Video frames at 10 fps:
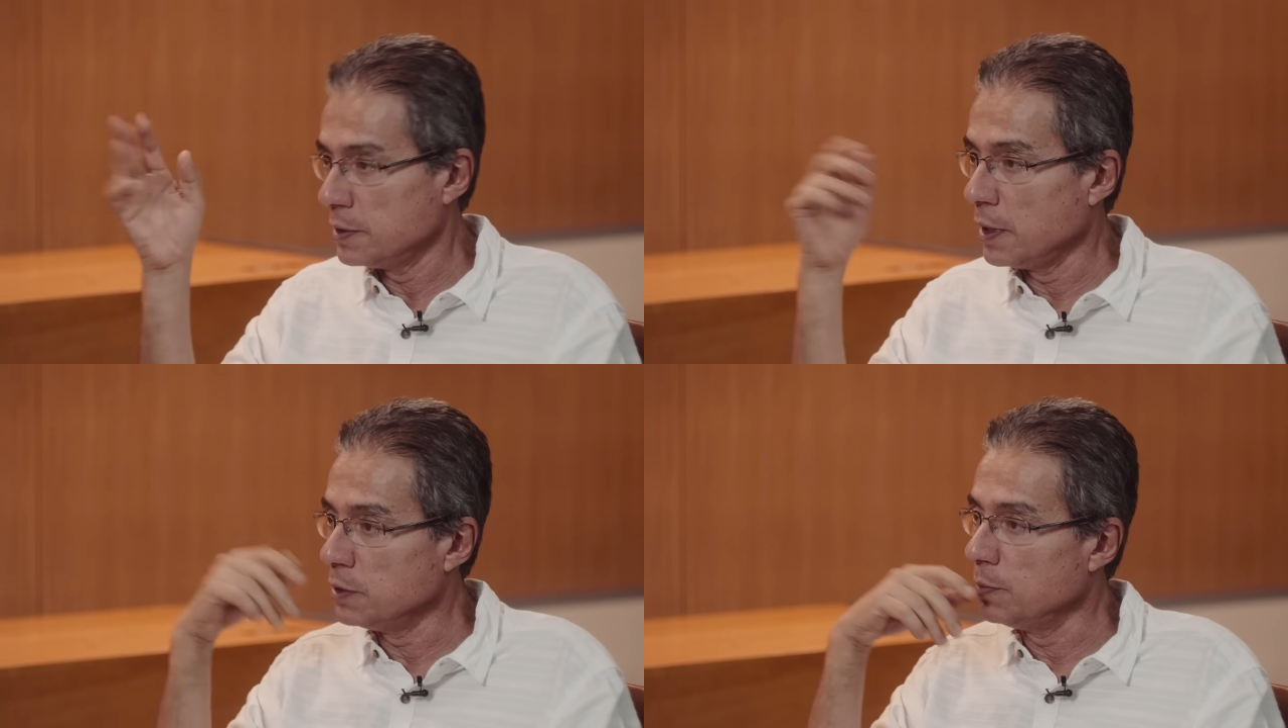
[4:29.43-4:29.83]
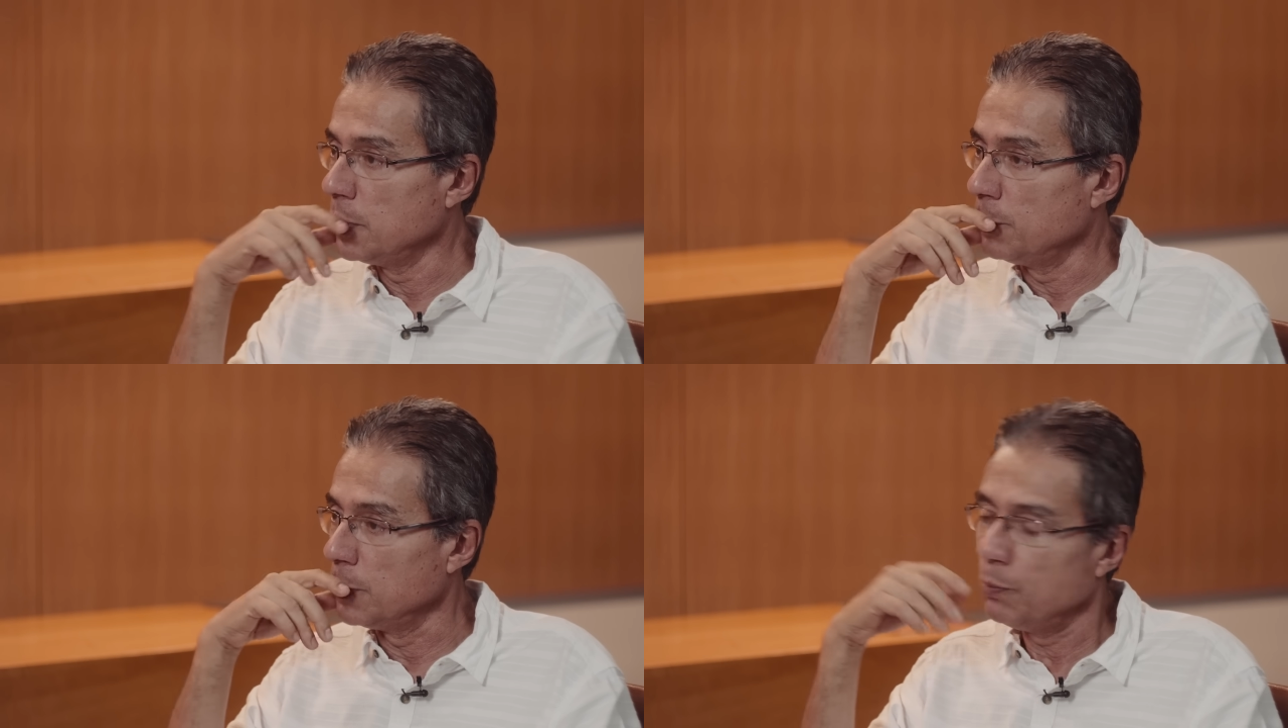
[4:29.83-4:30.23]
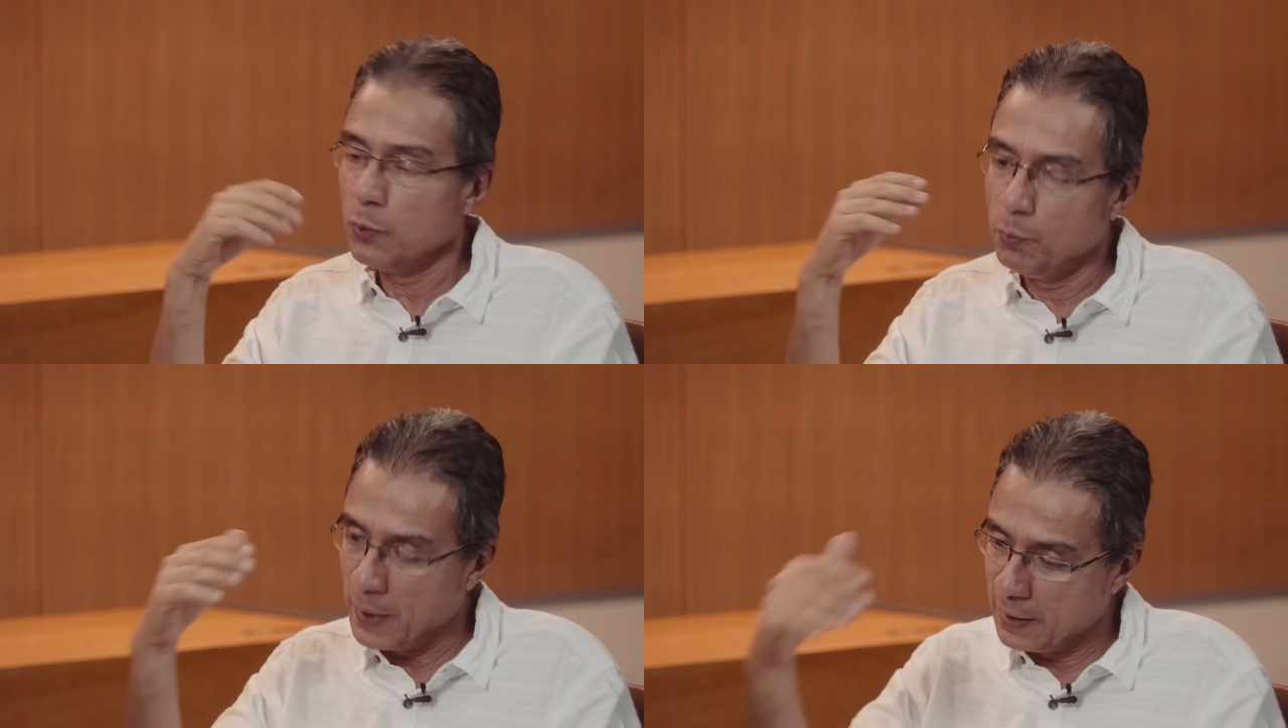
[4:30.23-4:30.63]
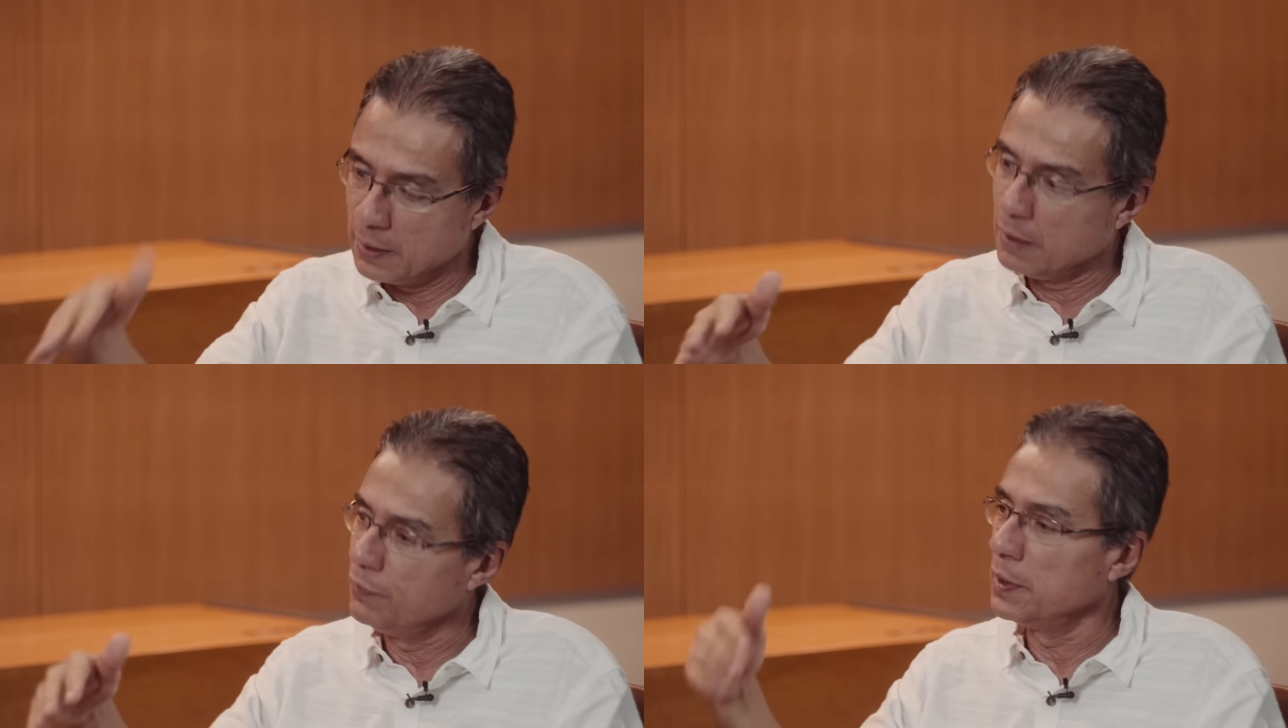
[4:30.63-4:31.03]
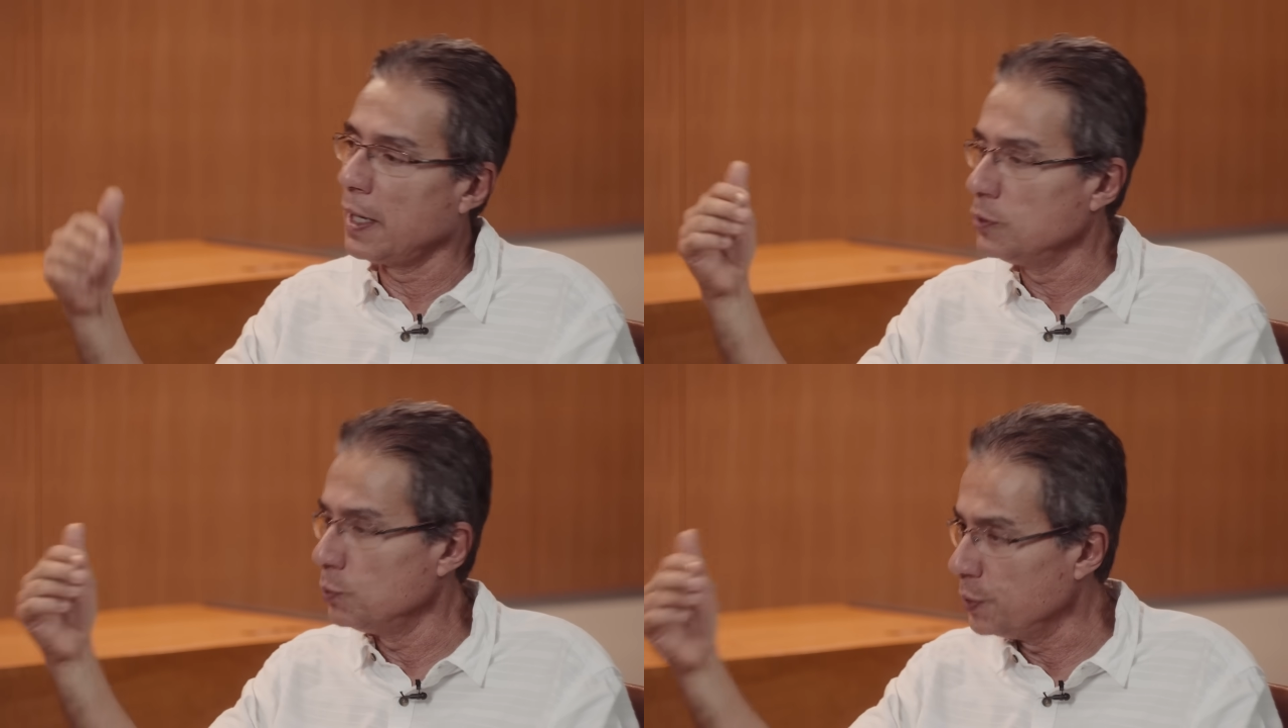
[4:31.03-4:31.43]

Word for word: As áreas de menor ou pela declividade,